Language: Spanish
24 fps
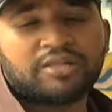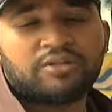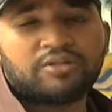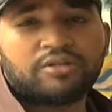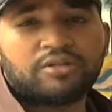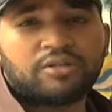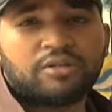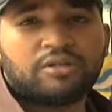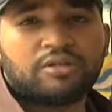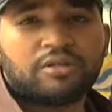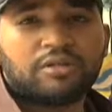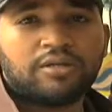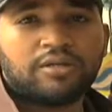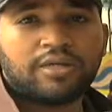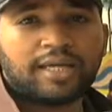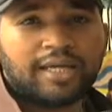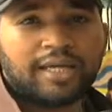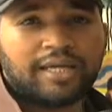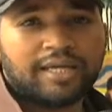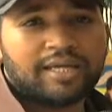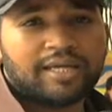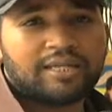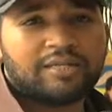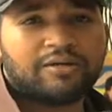nosotros
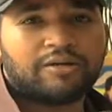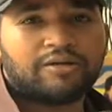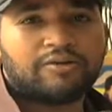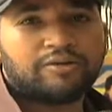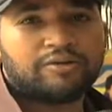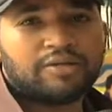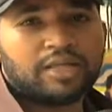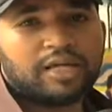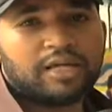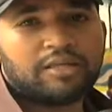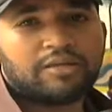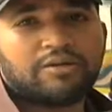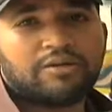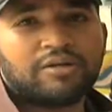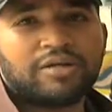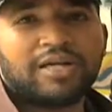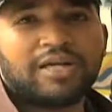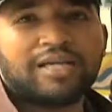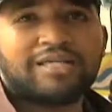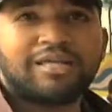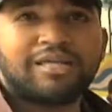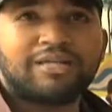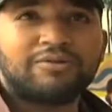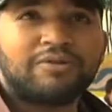en este contexto, en
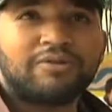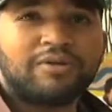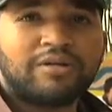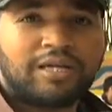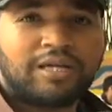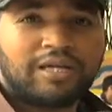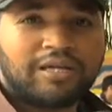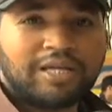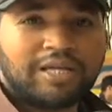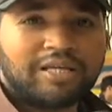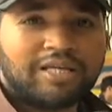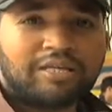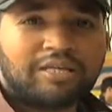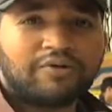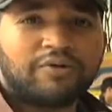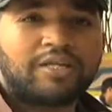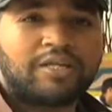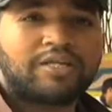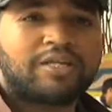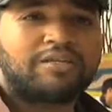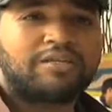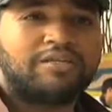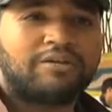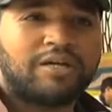esta, en esta
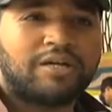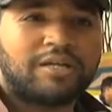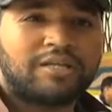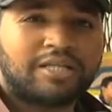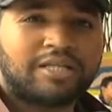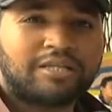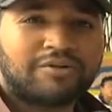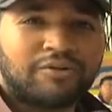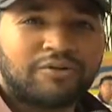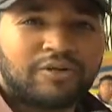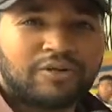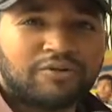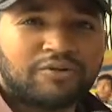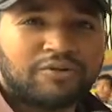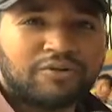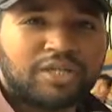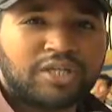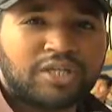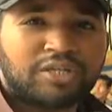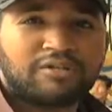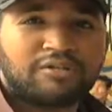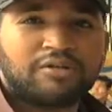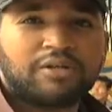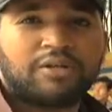nueva nación, en este nuevo
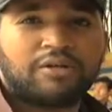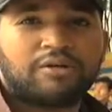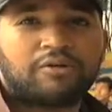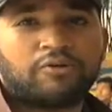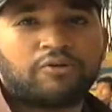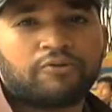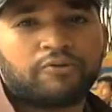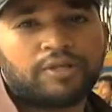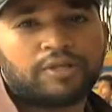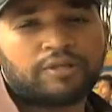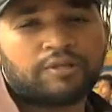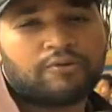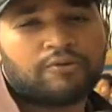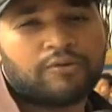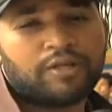concepto de gobierno